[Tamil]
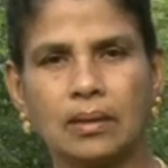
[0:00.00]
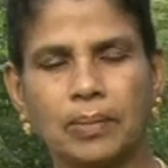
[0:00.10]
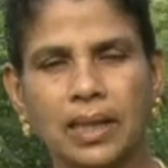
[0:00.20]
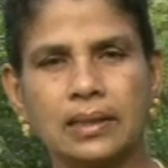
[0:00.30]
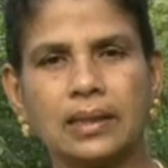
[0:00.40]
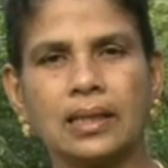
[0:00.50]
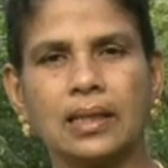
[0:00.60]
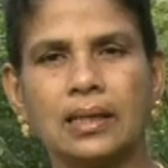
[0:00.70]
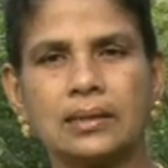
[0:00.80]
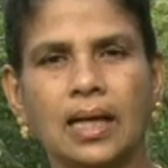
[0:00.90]

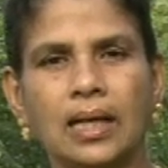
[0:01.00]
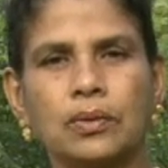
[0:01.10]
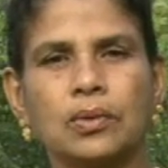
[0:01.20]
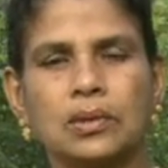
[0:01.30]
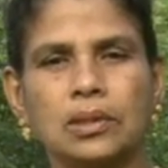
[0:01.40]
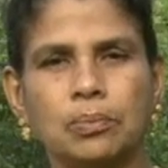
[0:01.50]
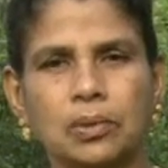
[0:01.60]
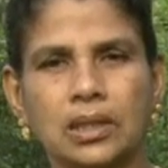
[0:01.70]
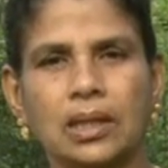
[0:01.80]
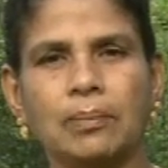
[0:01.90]
பருத்தியில் சாறு உறிஞ்சி
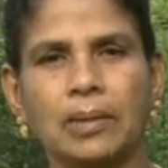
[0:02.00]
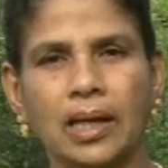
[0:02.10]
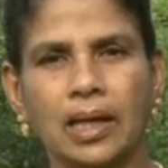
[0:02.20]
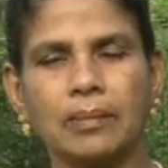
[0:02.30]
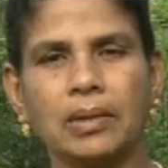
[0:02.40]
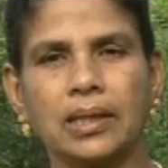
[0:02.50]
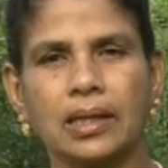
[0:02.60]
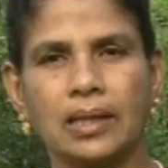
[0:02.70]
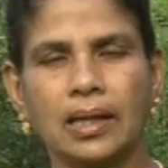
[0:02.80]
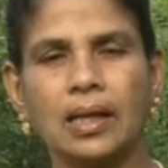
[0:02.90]
பூச்சிகள் மேலாண்மை
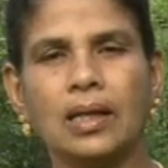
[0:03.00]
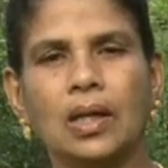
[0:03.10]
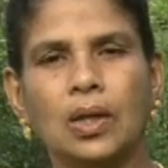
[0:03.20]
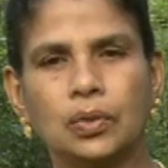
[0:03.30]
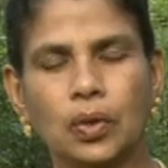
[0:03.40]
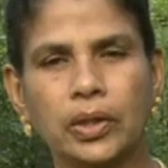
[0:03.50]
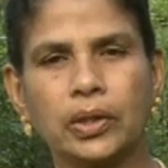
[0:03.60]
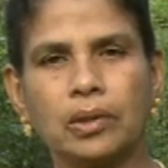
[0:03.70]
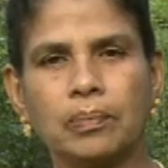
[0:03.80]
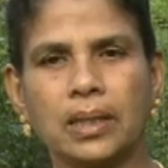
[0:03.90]
என்ற
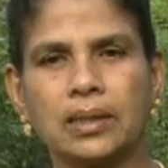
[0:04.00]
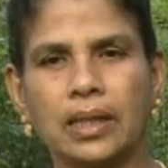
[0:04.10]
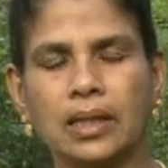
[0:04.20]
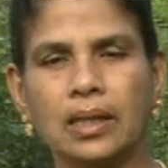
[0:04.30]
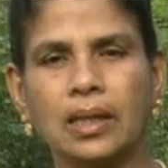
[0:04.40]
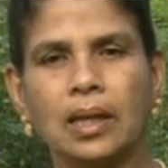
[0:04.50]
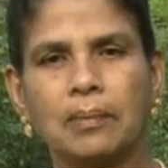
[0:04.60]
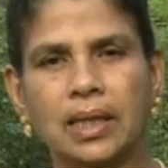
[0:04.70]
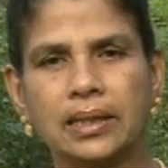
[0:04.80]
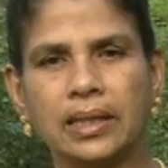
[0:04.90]
தொழில்நுட்பத்தை
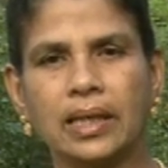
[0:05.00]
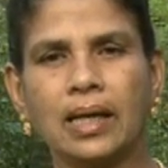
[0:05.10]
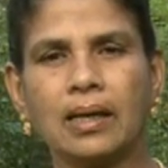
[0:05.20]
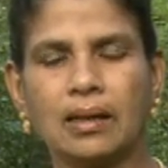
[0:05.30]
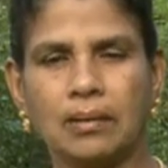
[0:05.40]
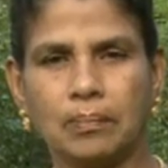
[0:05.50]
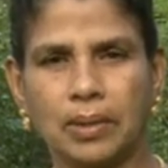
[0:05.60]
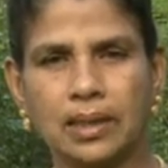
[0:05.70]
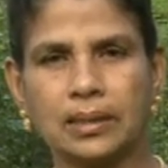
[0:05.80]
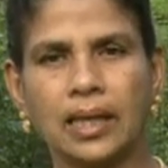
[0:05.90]
மத்திய
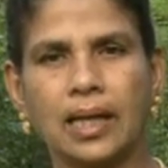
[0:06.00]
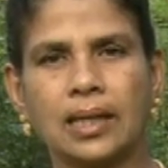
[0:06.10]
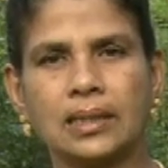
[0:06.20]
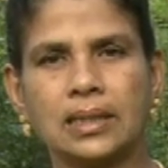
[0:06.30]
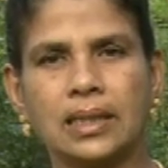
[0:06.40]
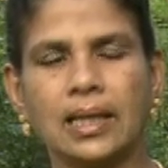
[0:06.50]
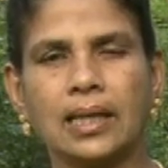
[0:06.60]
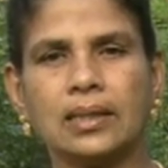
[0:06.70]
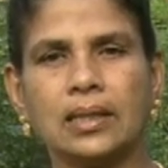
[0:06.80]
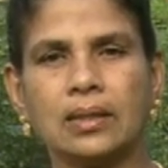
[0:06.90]
பருத்தி ஆராய்ச்சி
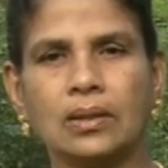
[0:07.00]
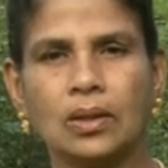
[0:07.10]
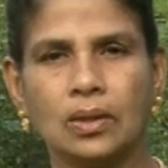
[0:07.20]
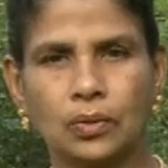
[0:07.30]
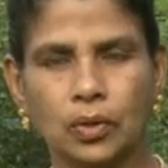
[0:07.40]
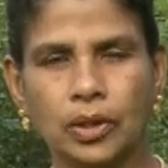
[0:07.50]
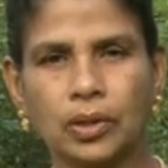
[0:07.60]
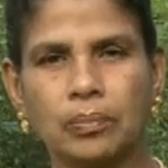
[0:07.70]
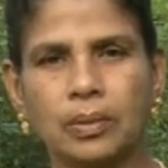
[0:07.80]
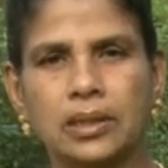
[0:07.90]
நிலையத்தின்
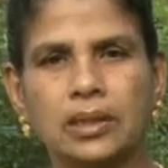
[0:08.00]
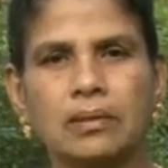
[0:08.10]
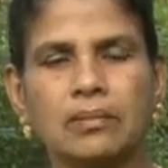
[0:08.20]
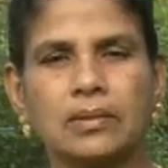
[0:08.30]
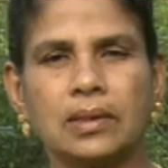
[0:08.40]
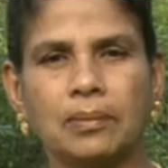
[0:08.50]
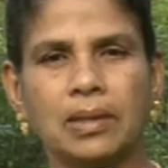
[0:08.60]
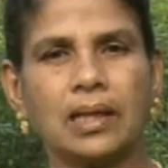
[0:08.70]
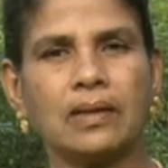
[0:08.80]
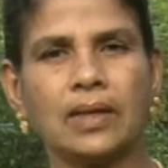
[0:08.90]
தொழில்நுட்பத்தையும்
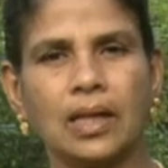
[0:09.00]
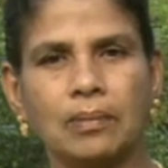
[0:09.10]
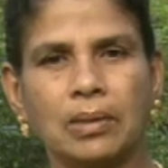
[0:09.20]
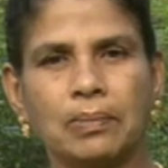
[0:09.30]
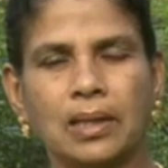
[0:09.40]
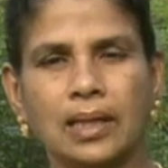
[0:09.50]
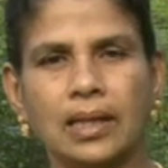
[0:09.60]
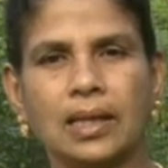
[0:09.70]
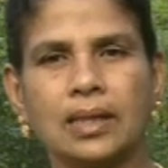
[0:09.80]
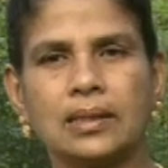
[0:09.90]
தமிழ்நாடு வேளாண்மை
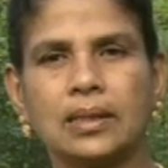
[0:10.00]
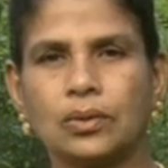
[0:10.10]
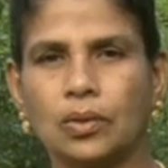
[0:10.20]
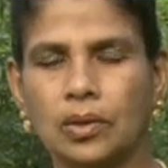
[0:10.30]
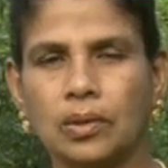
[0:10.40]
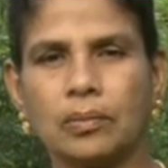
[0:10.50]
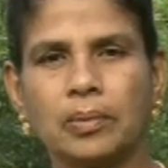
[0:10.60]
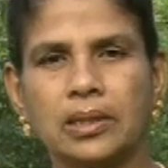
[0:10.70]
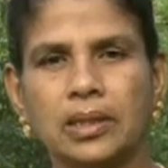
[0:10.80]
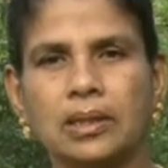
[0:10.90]
பல்கலைக்கழகத்தின்
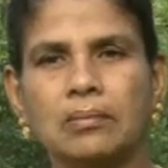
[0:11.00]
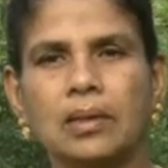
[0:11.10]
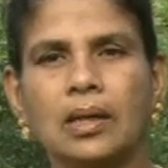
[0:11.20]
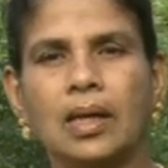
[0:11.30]
தொழில்நுட்பத்தையும்